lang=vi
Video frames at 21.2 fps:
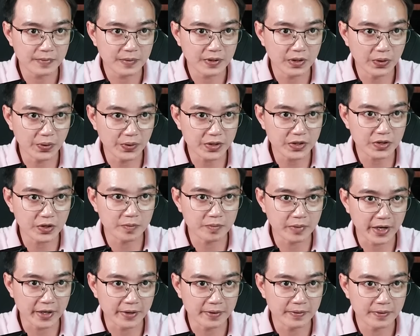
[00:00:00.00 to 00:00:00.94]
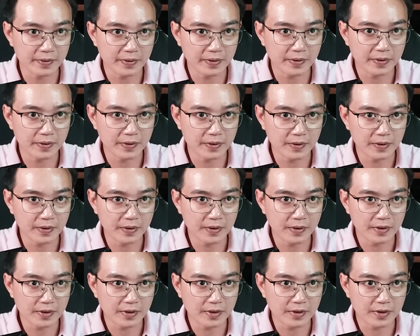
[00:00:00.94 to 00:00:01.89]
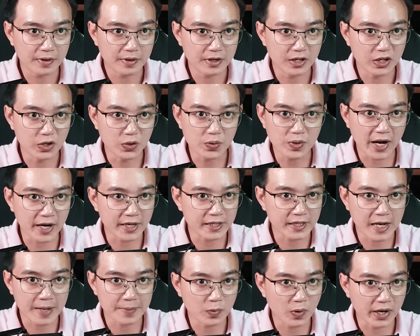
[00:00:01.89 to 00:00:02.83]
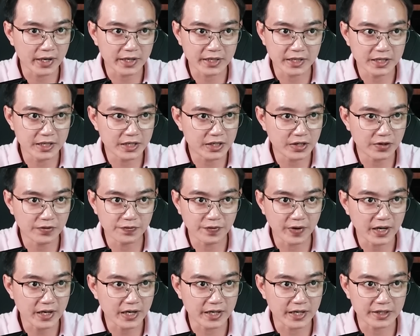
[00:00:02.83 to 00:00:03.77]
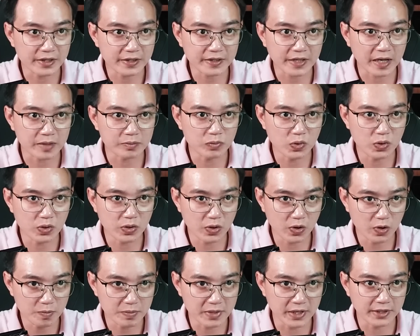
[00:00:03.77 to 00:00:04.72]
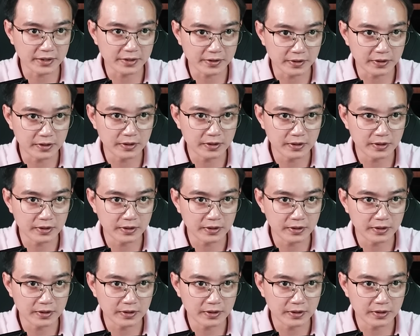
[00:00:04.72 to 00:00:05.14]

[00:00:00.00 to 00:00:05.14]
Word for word: Nói cho ông hay, lũ An Nam ngoài kia không phải là những thằng buôn gỗ bình thường.